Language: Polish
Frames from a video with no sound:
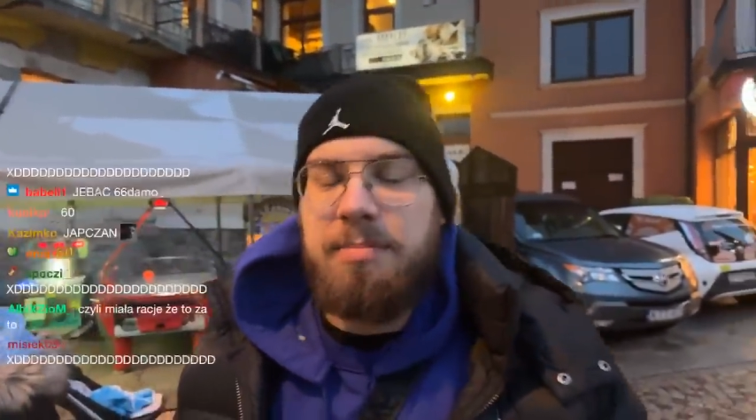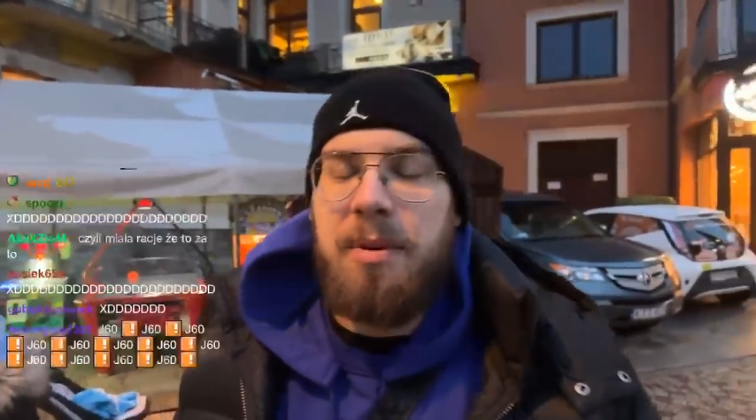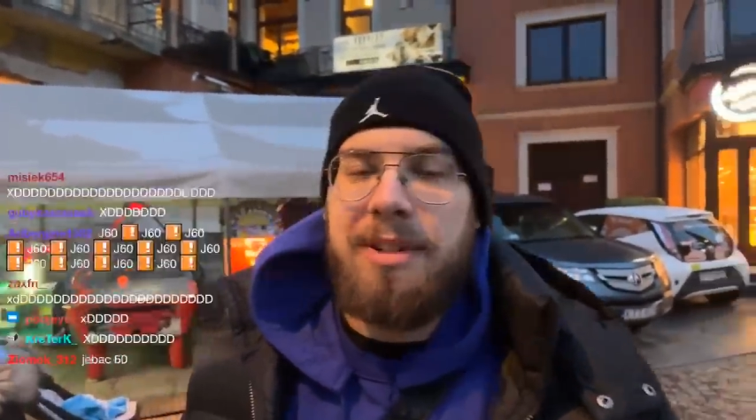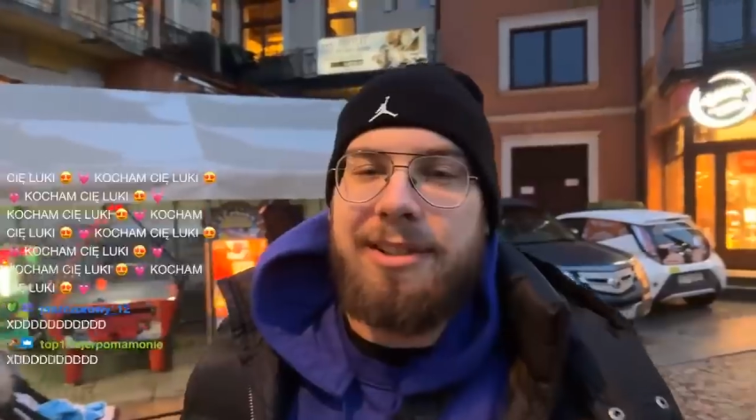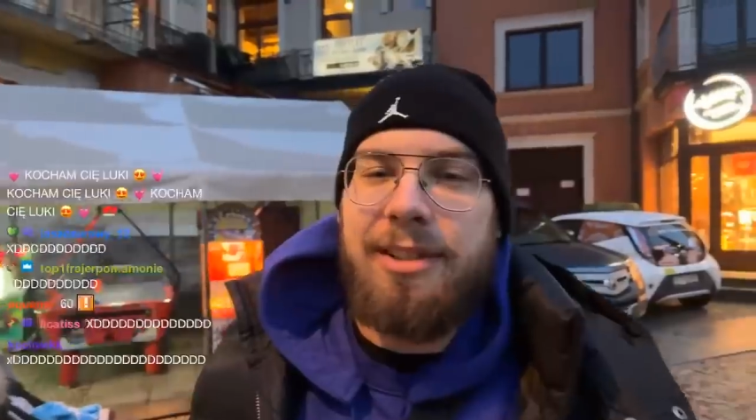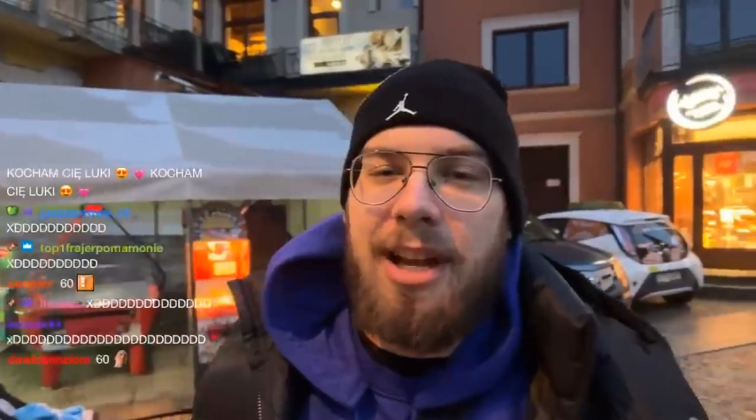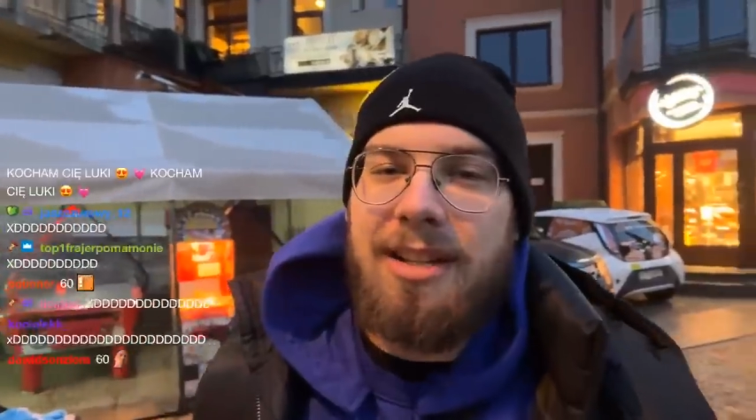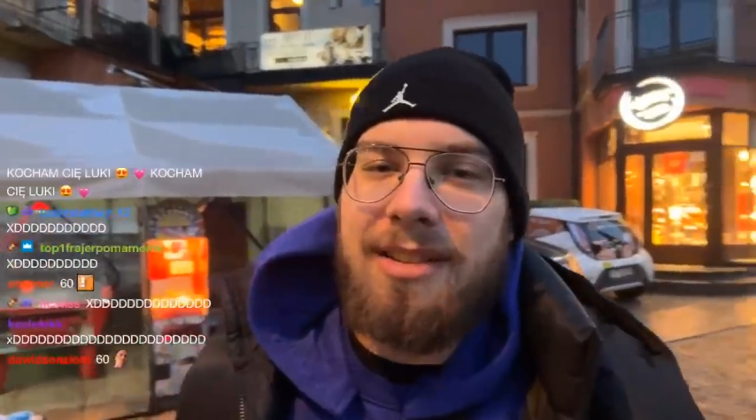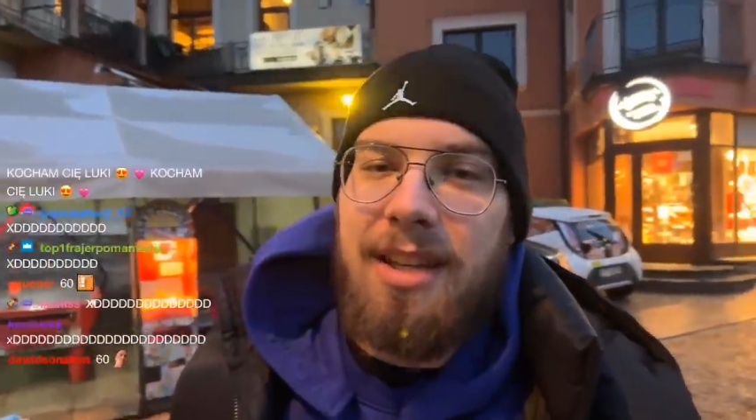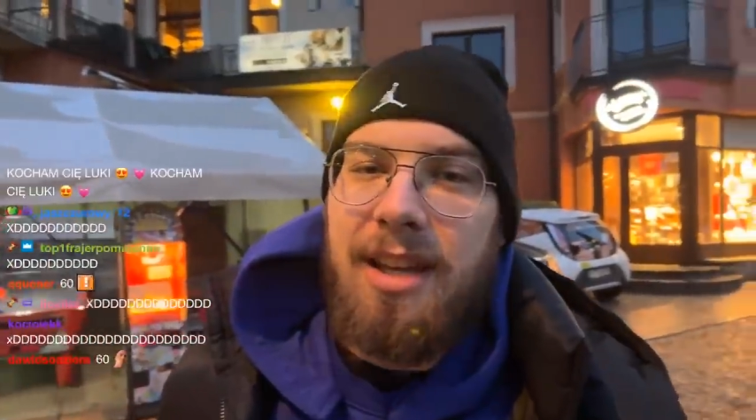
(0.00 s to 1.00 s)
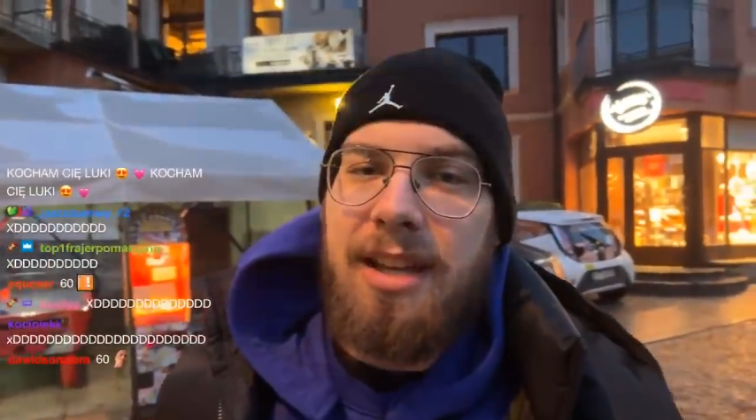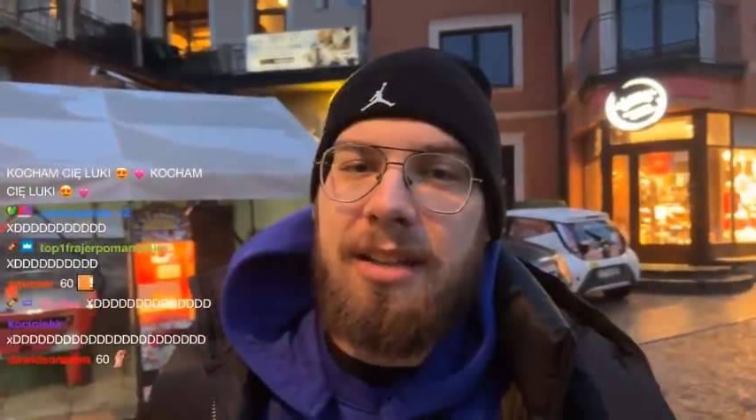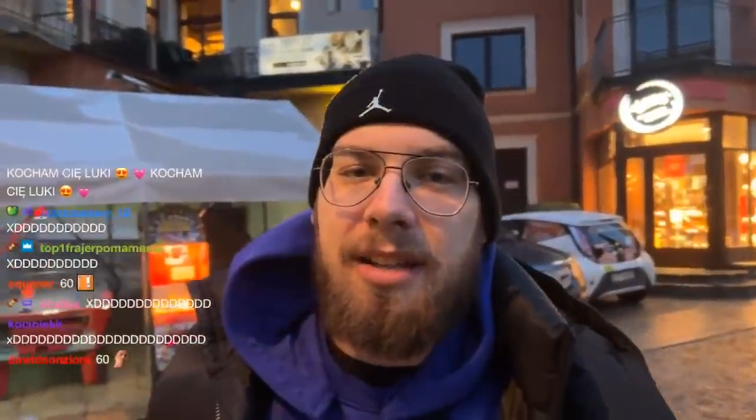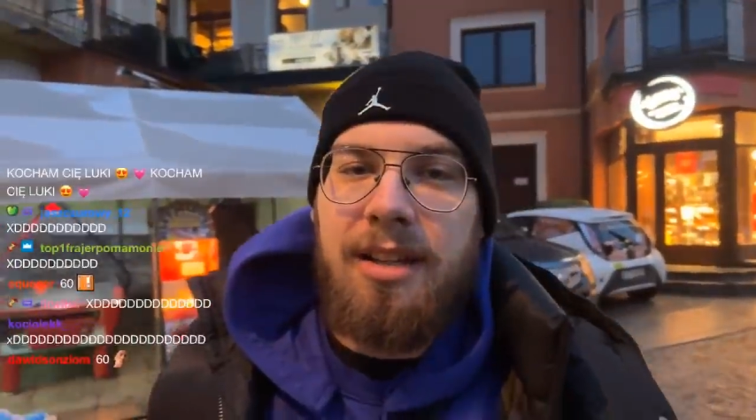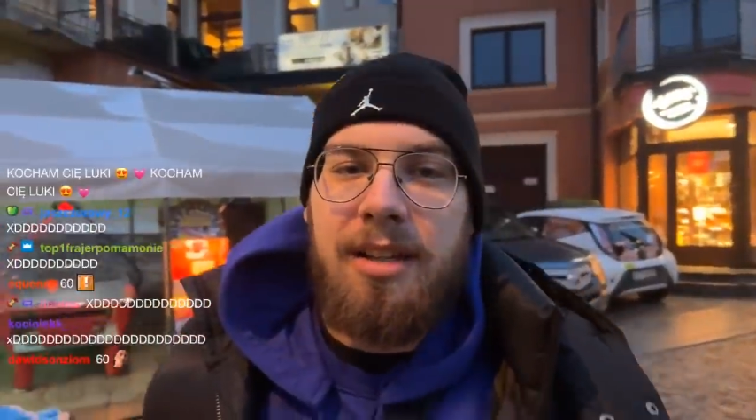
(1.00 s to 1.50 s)
e, społeczniarskie
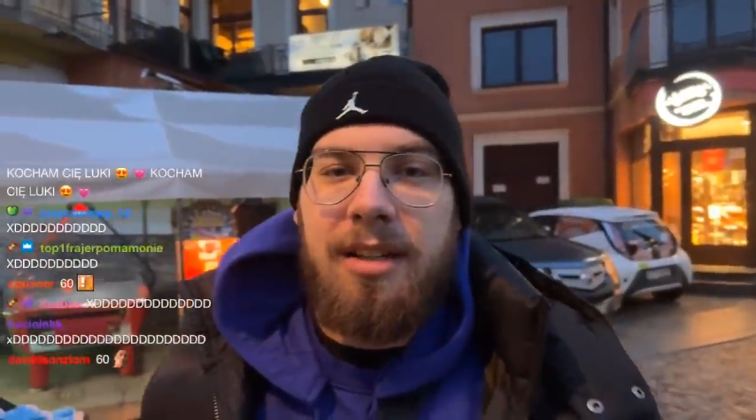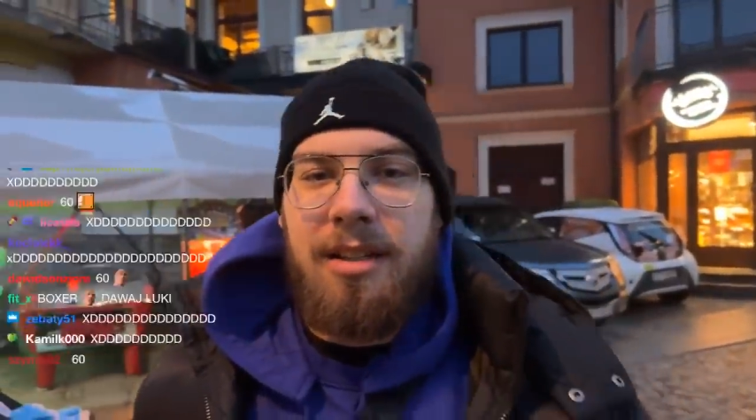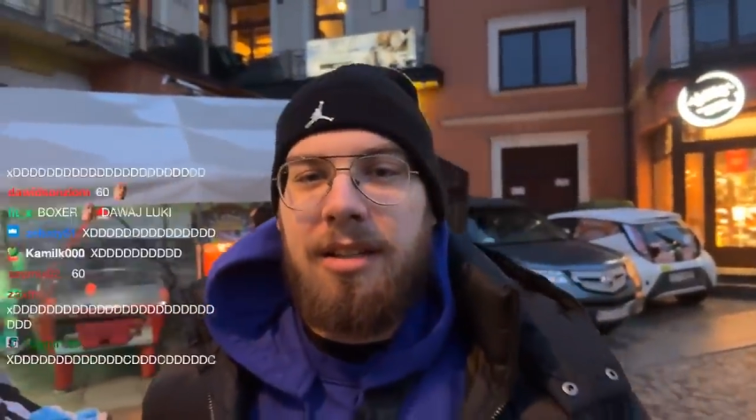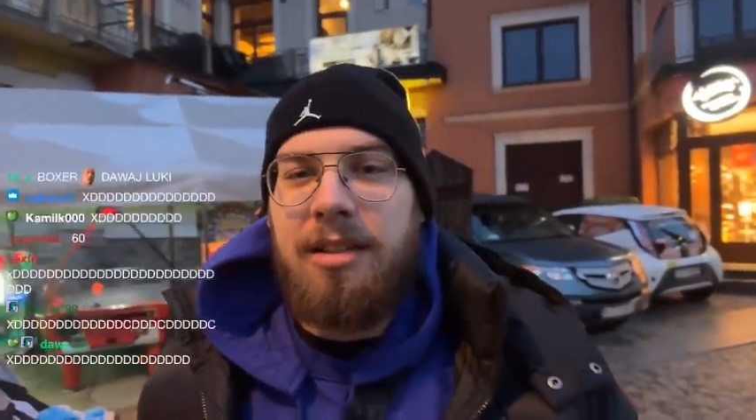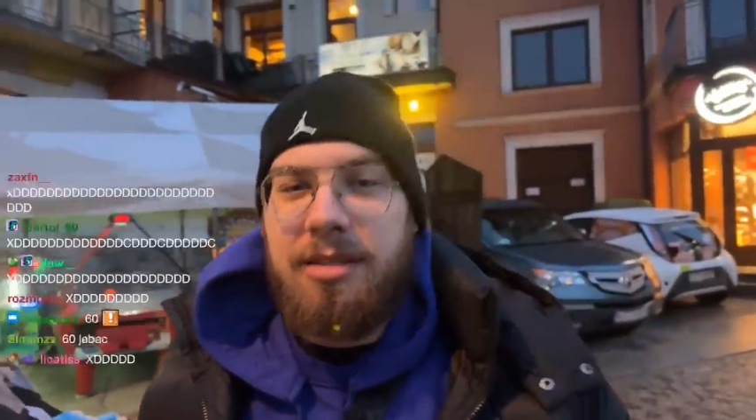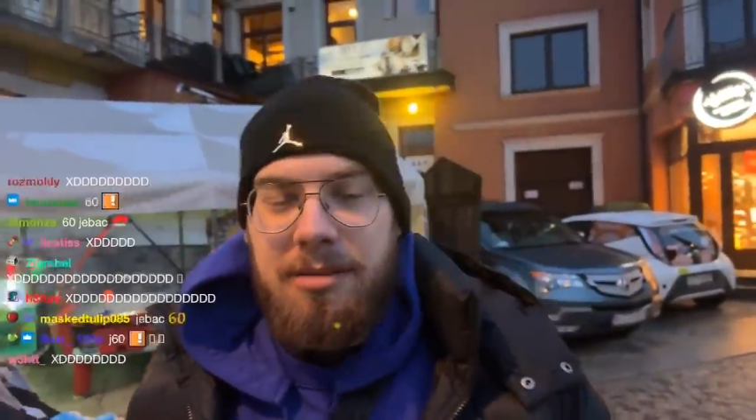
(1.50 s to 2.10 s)
i